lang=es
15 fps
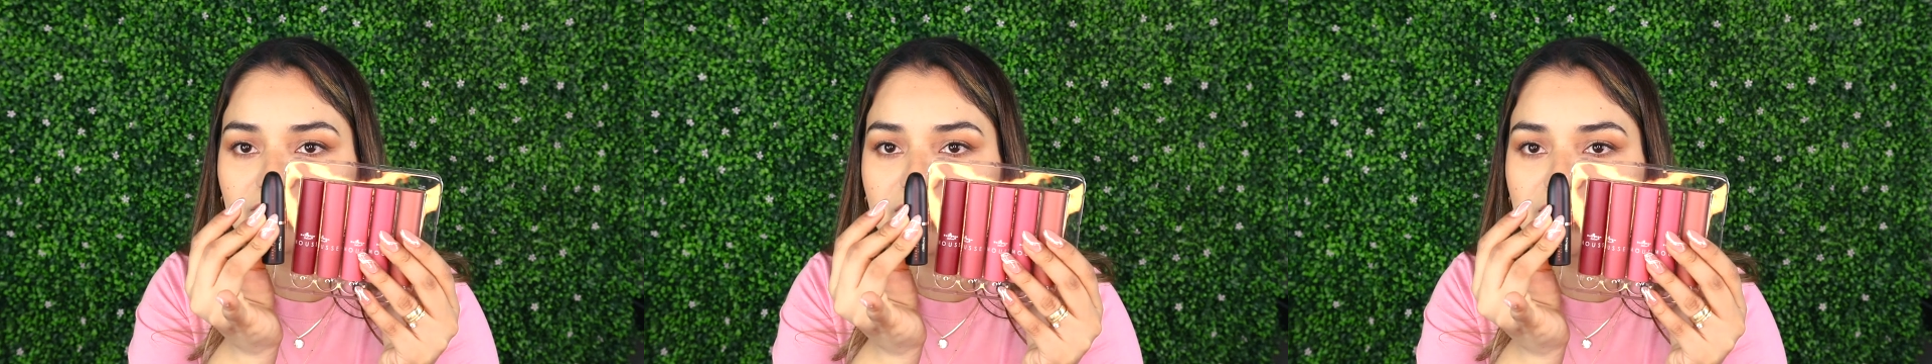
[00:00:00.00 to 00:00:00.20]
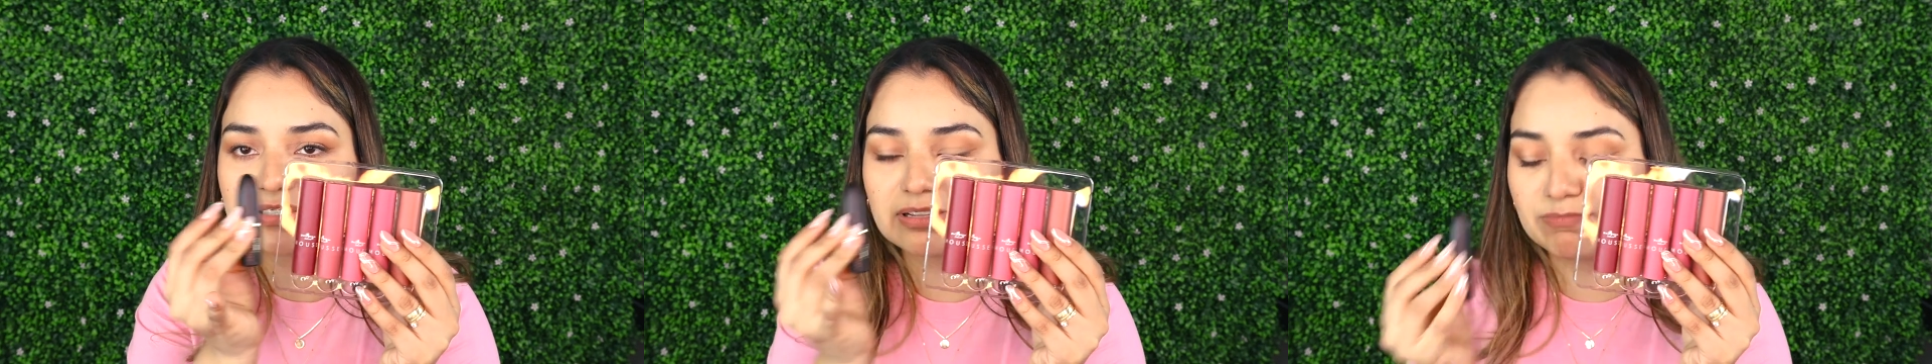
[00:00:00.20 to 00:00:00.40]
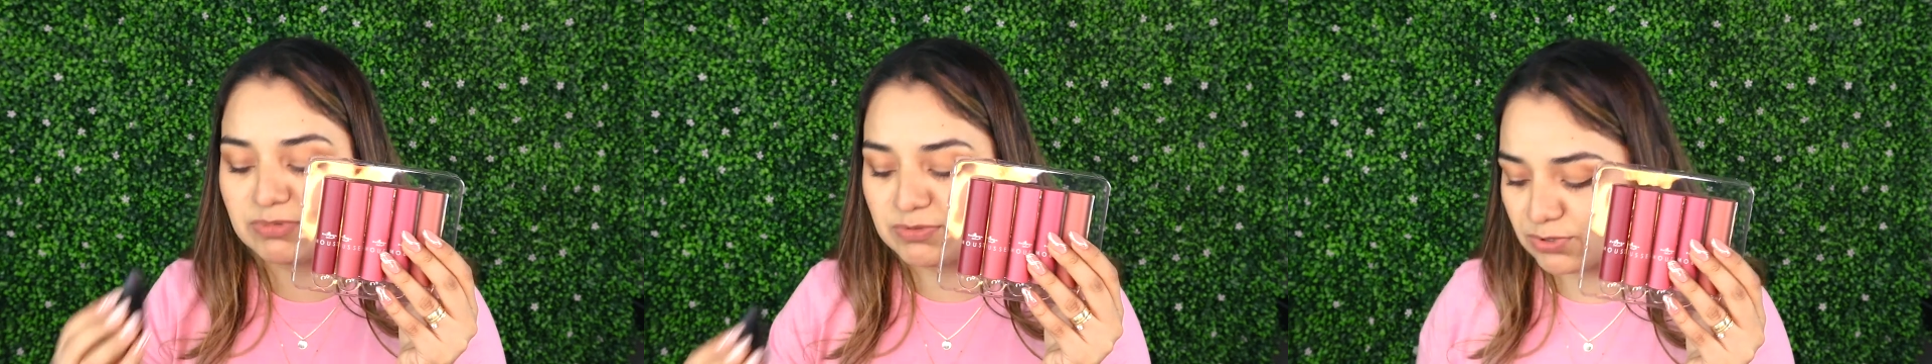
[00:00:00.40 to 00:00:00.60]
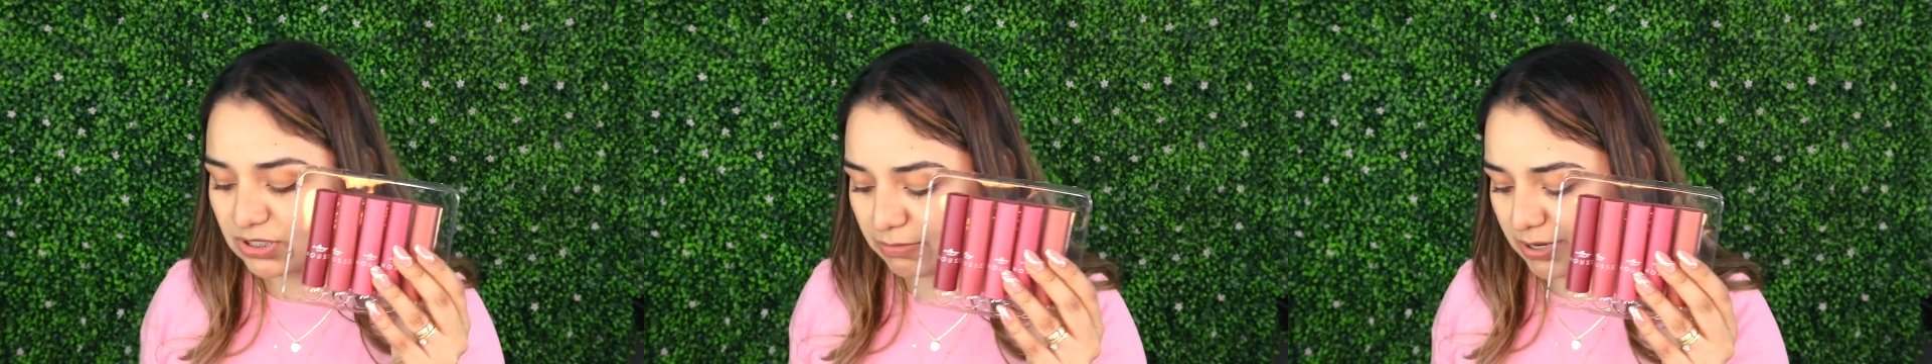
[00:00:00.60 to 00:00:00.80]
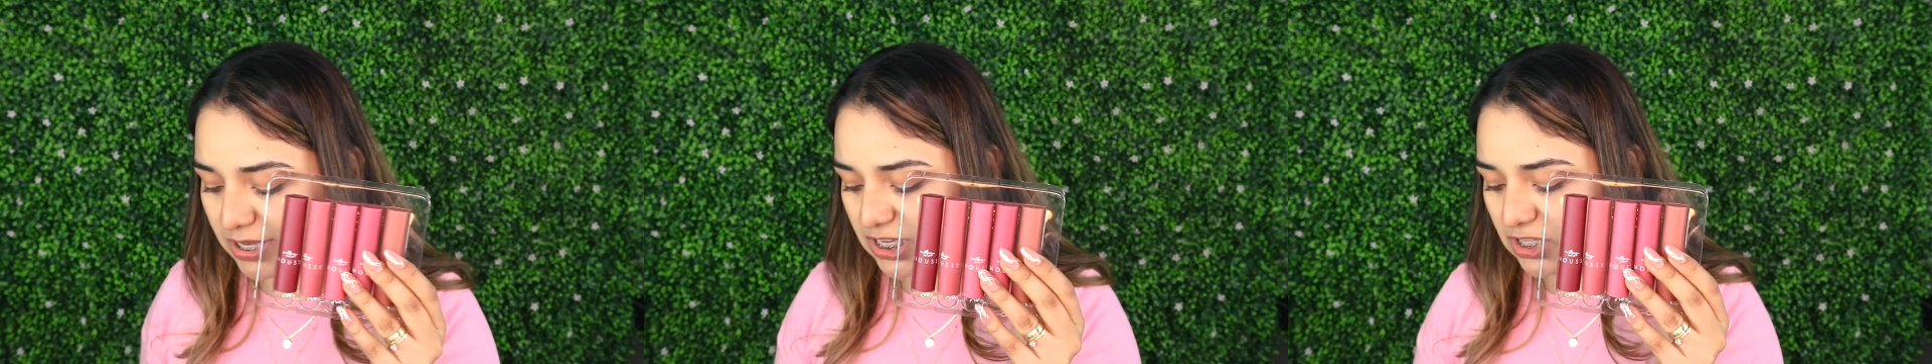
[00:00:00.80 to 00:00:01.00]
o sea, es este del mismo
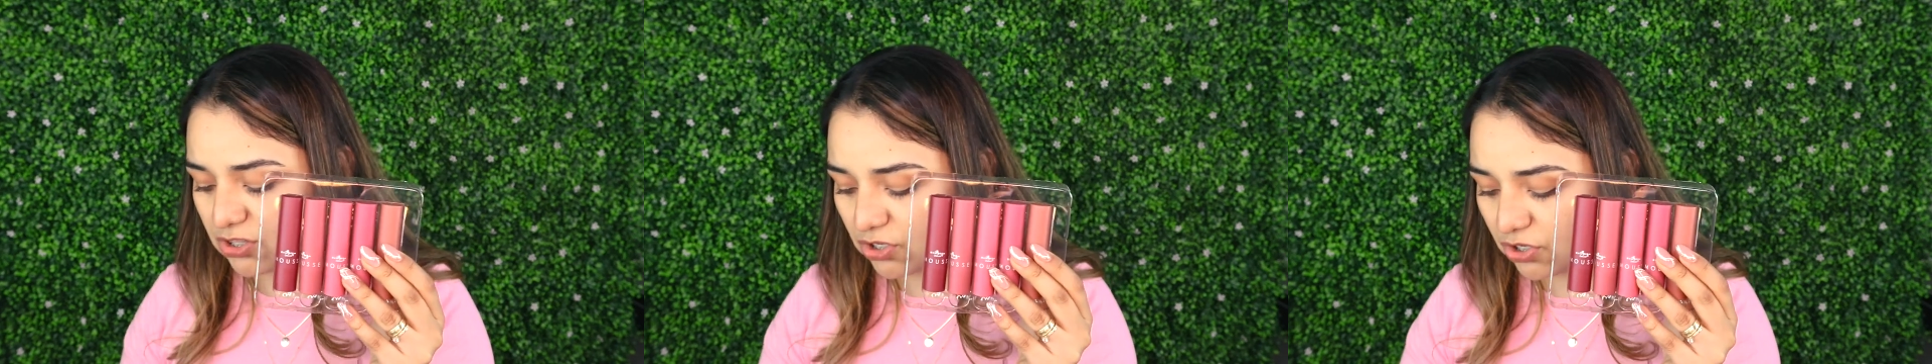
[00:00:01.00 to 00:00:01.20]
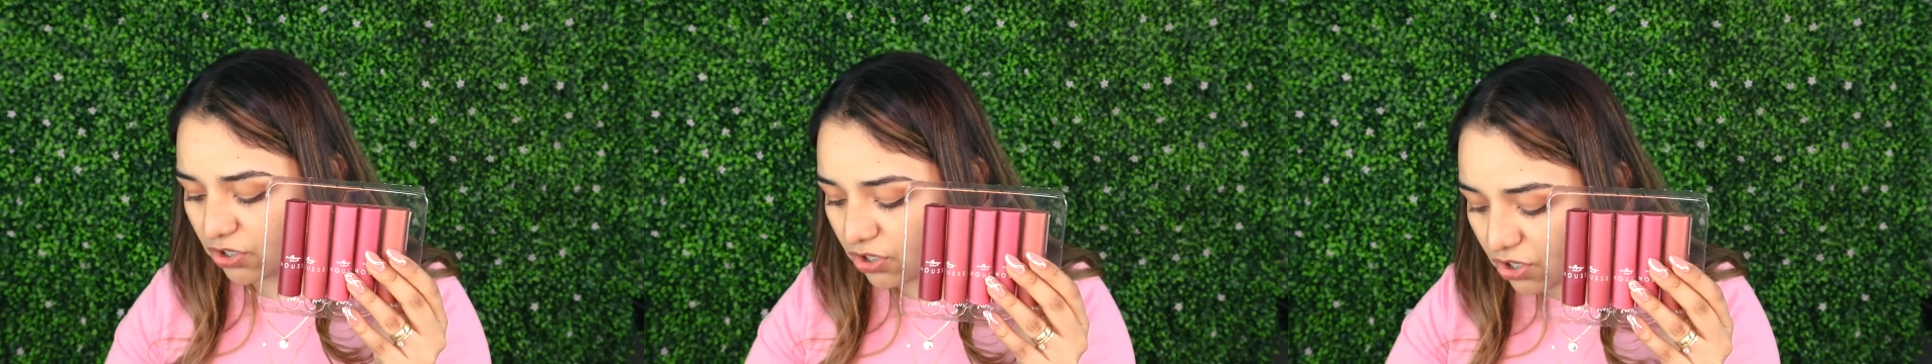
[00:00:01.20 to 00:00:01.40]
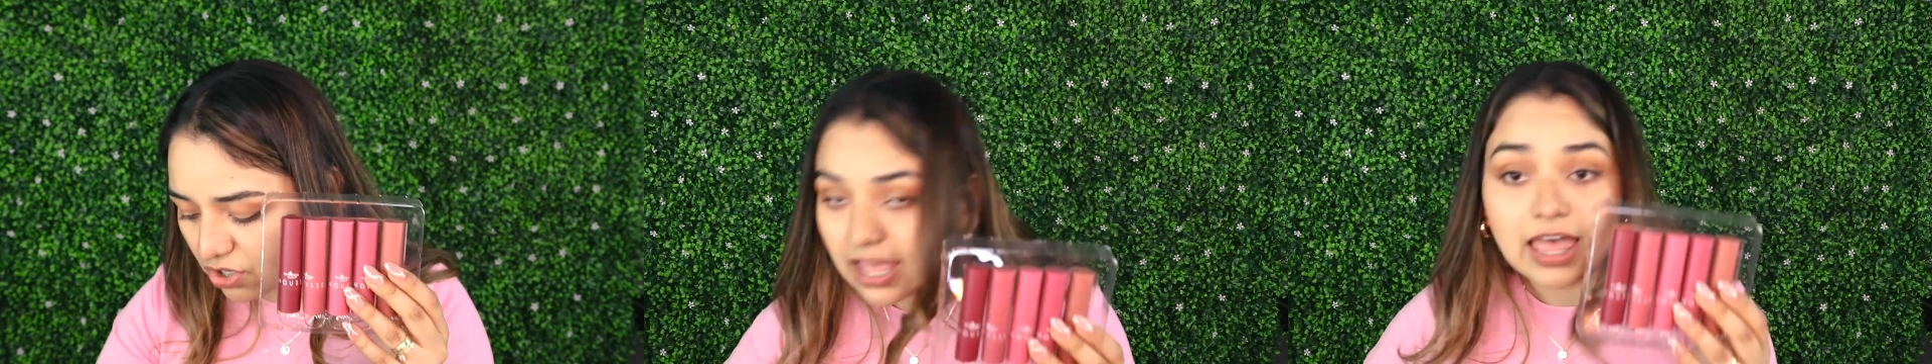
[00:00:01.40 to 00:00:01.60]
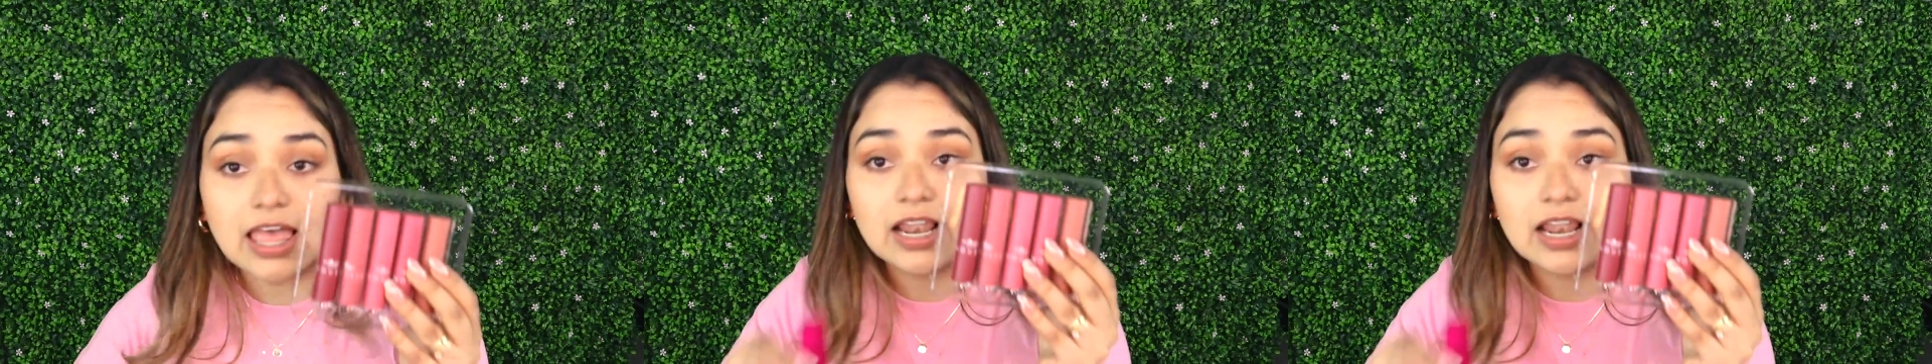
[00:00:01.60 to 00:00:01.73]
tamañito.